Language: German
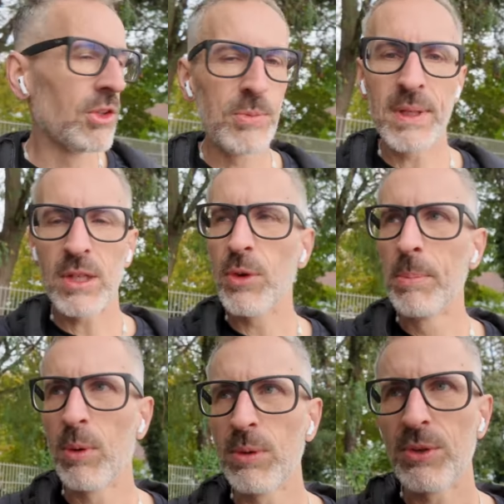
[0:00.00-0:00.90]
Diesmal nicht für
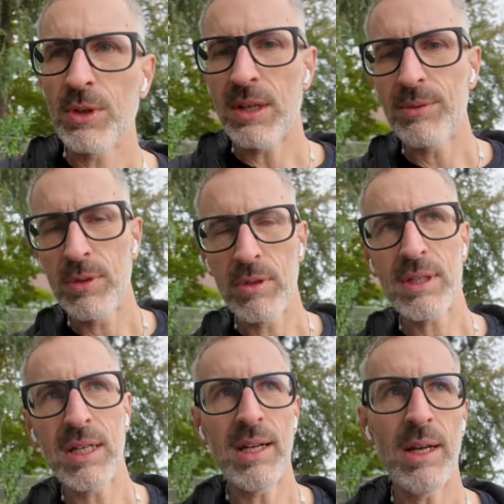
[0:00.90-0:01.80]
Brunnen, sondern für
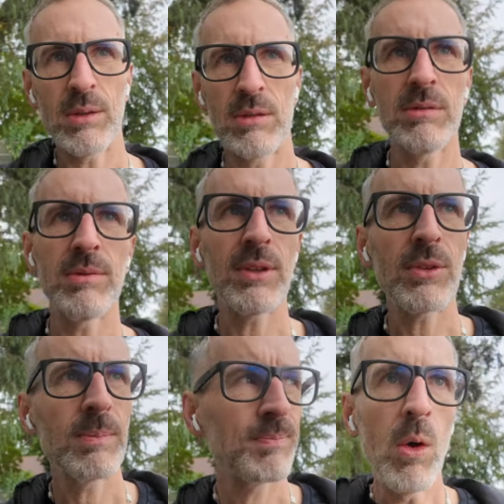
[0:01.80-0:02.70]
keine Ahnung irgendwas.